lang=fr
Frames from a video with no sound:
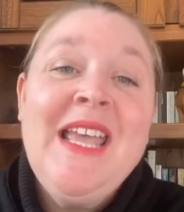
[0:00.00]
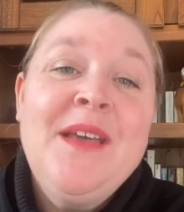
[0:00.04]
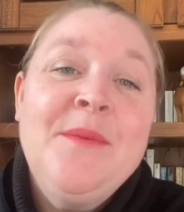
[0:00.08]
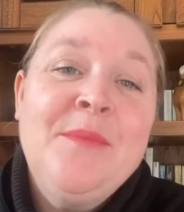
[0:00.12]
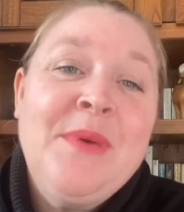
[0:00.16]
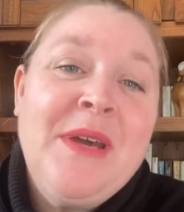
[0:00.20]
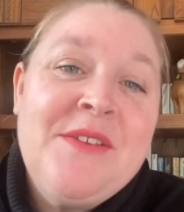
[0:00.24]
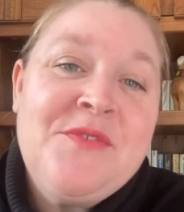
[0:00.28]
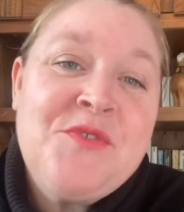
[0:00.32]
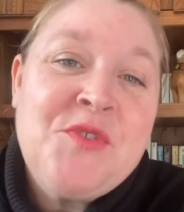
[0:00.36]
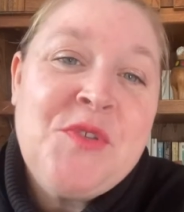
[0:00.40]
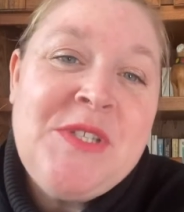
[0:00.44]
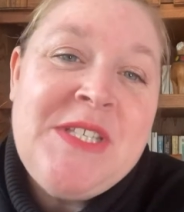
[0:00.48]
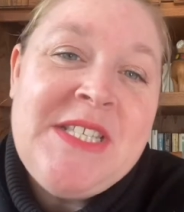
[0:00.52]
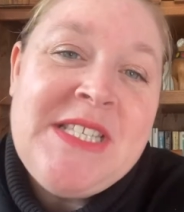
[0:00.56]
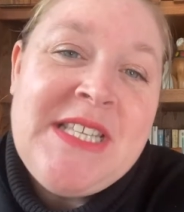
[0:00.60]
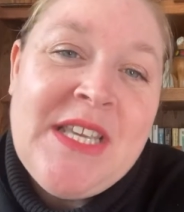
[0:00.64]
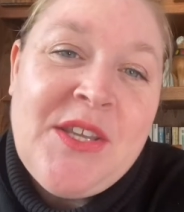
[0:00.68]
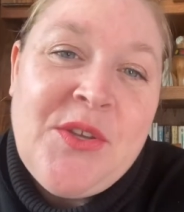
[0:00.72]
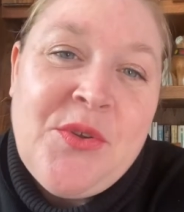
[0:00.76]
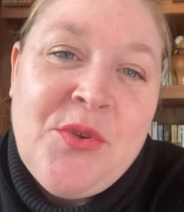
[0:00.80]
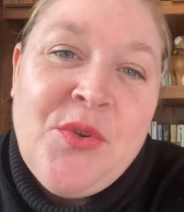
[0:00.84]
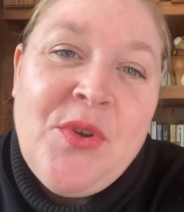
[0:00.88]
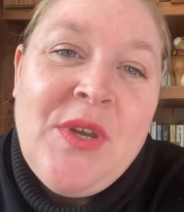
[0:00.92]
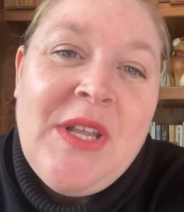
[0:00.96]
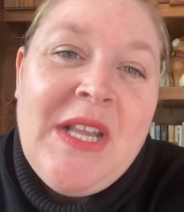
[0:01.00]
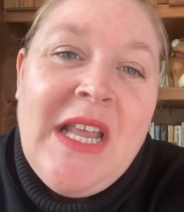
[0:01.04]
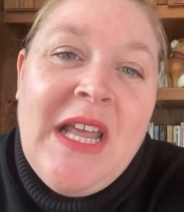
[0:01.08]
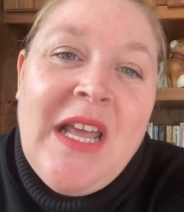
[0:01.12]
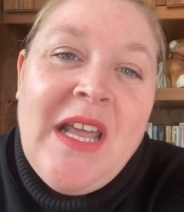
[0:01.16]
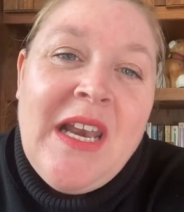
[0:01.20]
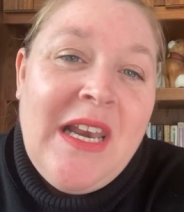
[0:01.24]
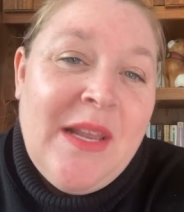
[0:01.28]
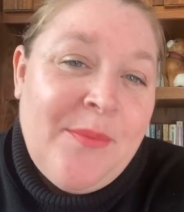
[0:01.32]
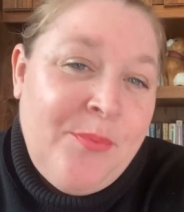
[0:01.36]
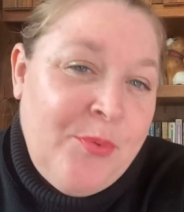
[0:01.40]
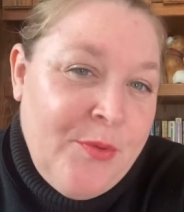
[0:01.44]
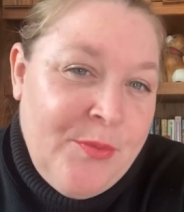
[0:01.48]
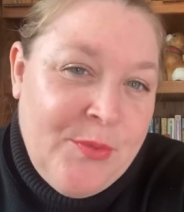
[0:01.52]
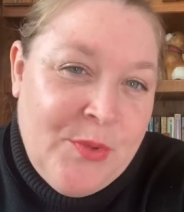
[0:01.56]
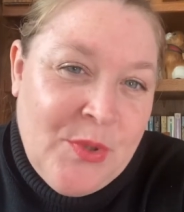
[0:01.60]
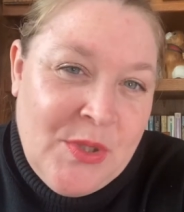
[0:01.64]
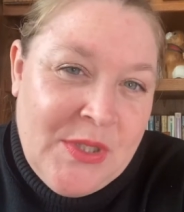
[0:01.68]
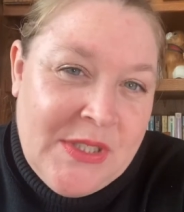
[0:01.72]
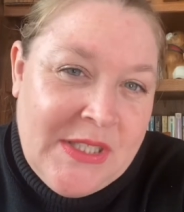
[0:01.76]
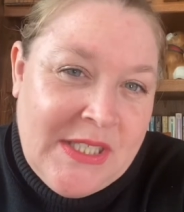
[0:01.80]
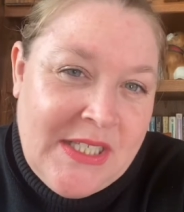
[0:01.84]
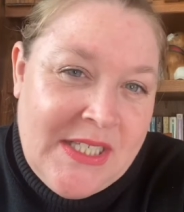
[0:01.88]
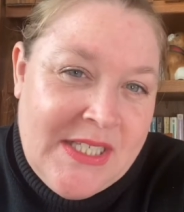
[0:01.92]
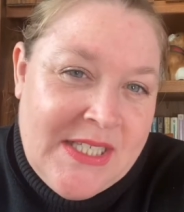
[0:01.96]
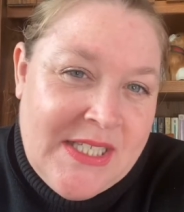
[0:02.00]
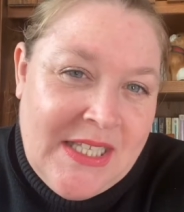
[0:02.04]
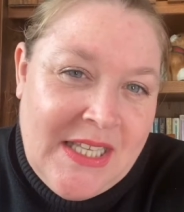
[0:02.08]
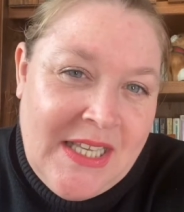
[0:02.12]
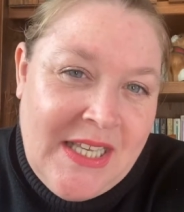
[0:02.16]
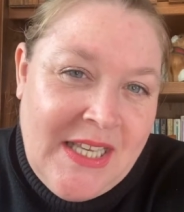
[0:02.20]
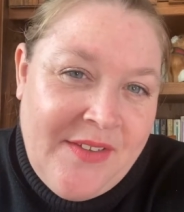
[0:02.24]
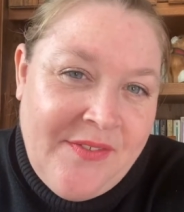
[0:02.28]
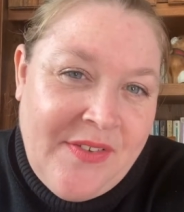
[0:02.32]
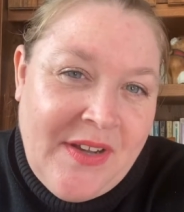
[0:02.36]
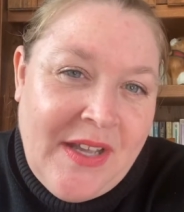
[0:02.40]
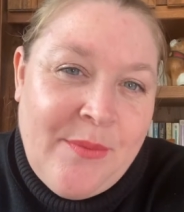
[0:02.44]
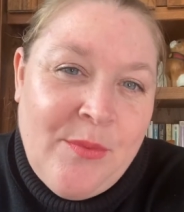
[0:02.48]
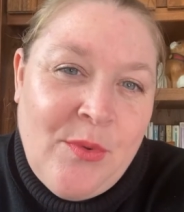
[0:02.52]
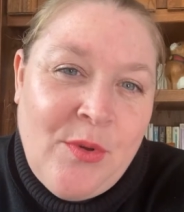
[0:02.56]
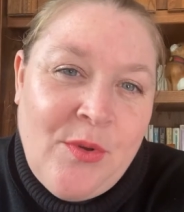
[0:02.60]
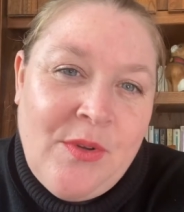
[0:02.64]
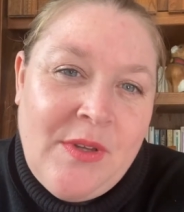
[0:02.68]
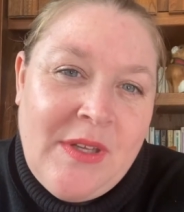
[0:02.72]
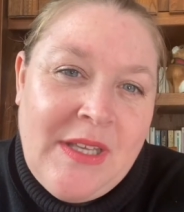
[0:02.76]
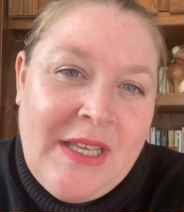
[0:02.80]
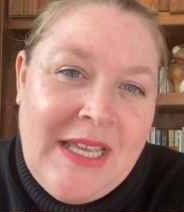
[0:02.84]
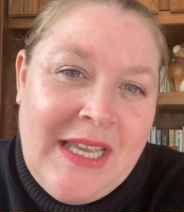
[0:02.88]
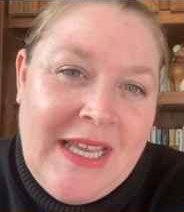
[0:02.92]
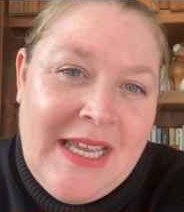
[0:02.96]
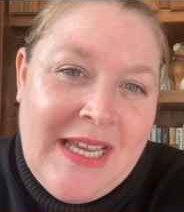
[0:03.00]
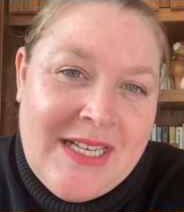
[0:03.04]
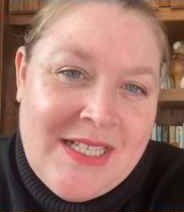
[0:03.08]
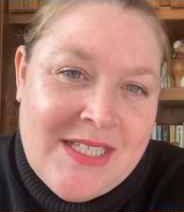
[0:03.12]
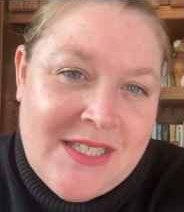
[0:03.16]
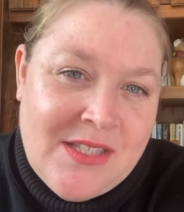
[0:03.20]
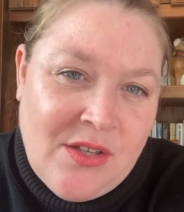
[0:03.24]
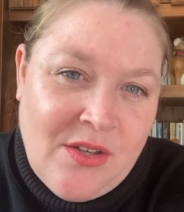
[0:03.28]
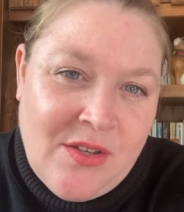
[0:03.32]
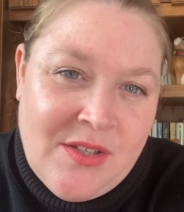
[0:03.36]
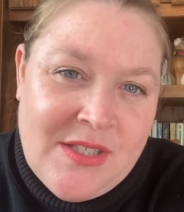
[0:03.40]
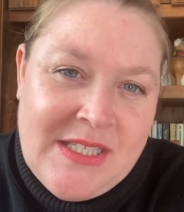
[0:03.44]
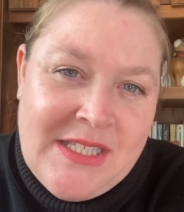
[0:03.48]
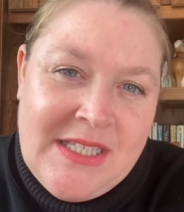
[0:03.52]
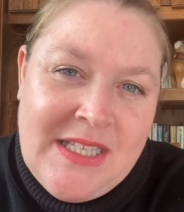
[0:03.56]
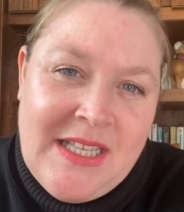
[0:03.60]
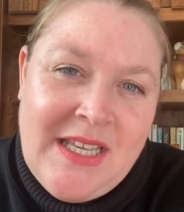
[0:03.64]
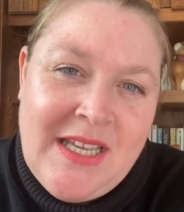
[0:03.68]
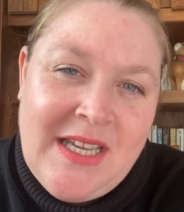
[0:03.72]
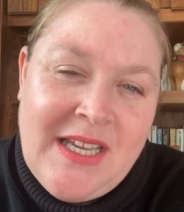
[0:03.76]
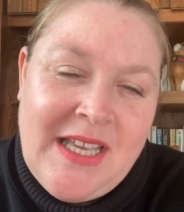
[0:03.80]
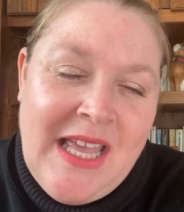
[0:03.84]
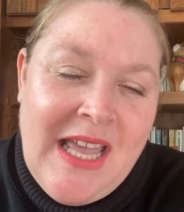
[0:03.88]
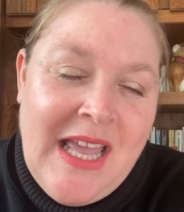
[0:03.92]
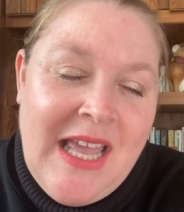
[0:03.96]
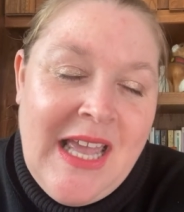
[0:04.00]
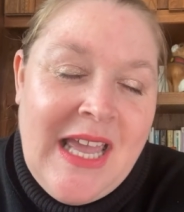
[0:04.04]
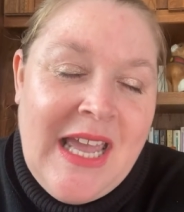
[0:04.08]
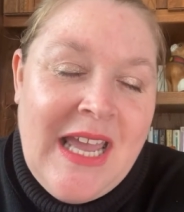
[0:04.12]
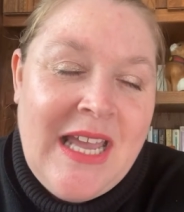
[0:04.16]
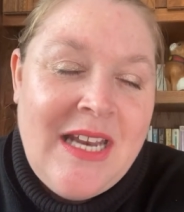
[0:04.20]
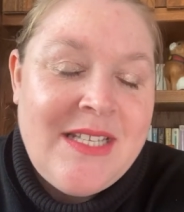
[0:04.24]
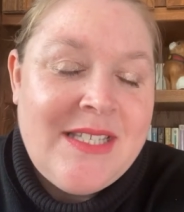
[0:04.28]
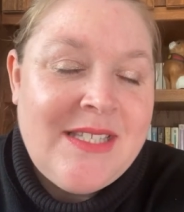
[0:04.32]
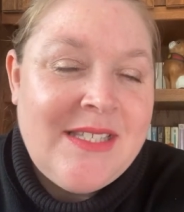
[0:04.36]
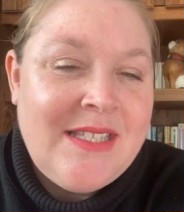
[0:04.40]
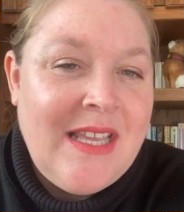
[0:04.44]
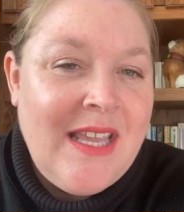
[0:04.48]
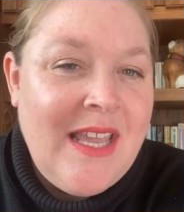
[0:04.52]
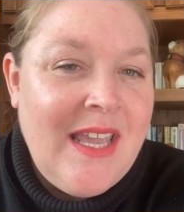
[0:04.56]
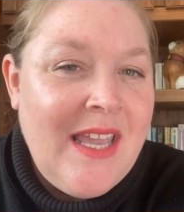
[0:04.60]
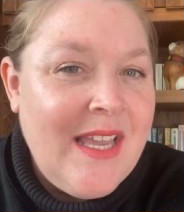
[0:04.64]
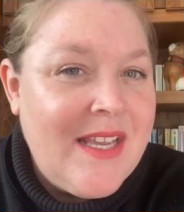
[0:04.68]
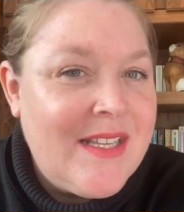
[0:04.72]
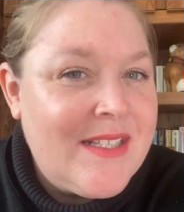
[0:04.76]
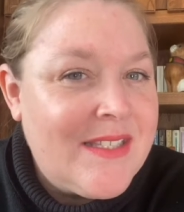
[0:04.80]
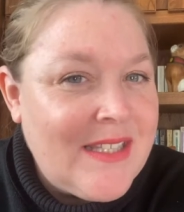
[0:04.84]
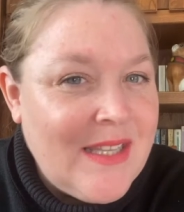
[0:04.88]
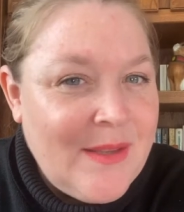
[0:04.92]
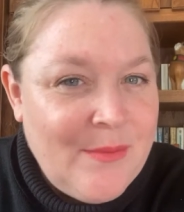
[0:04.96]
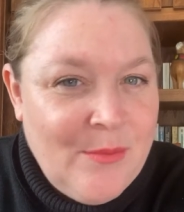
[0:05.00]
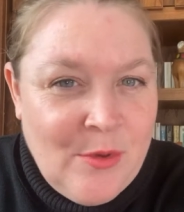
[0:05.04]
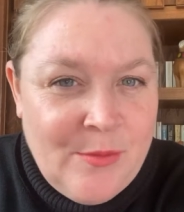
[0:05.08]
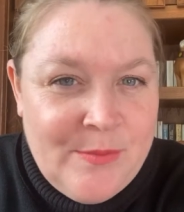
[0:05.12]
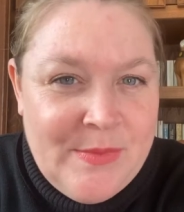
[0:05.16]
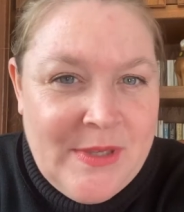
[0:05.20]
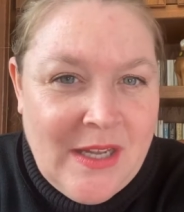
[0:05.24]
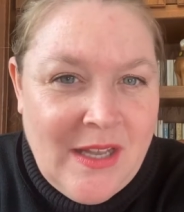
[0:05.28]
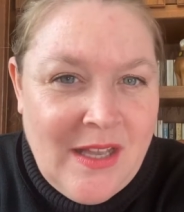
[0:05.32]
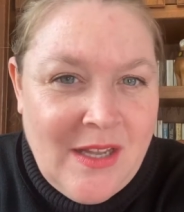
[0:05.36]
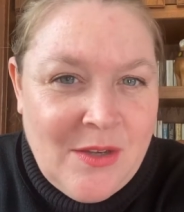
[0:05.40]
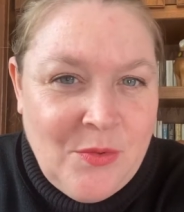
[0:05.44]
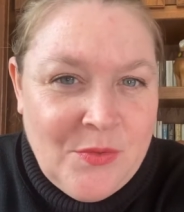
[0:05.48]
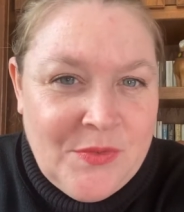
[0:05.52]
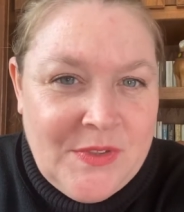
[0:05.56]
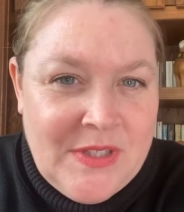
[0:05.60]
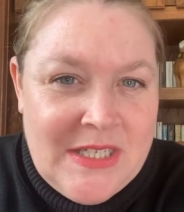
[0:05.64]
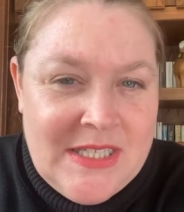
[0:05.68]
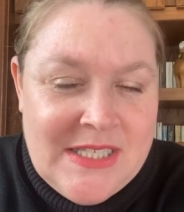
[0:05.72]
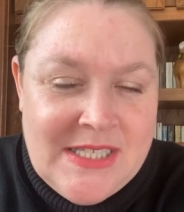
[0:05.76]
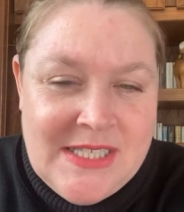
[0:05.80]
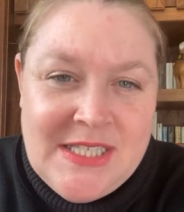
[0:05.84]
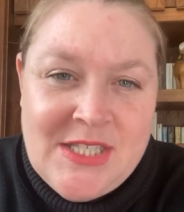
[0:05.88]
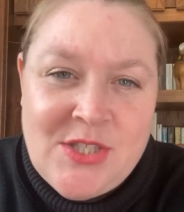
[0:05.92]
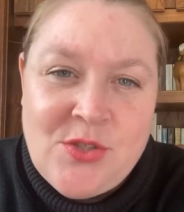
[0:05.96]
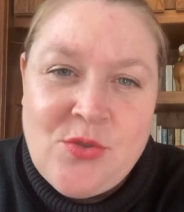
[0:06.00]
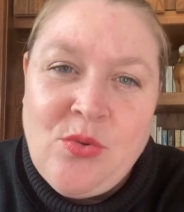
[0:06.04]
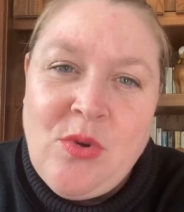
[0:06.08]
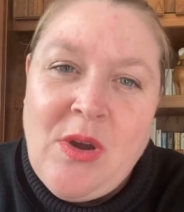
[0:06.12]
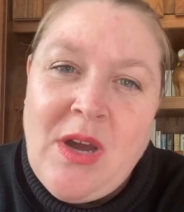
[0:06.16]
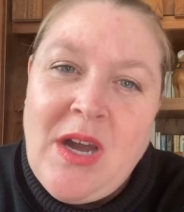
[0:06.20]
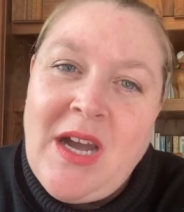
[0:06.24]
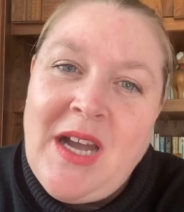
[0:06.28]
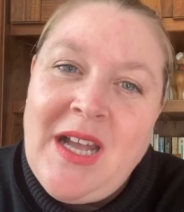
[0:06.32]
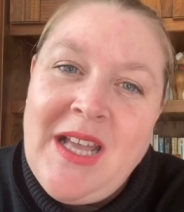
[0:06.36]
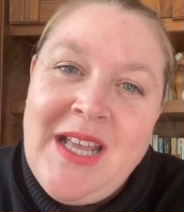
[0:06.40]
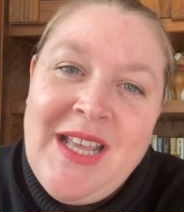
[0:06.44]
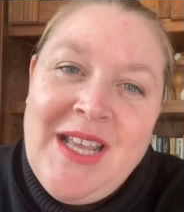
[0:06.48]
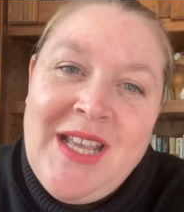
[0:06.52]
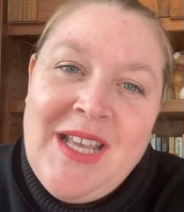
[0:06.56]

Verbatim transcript: Bref, je disais que la plume de l'autrice est vraiment extraordinaire. Elle sait extrêmement bien raconter les histoires.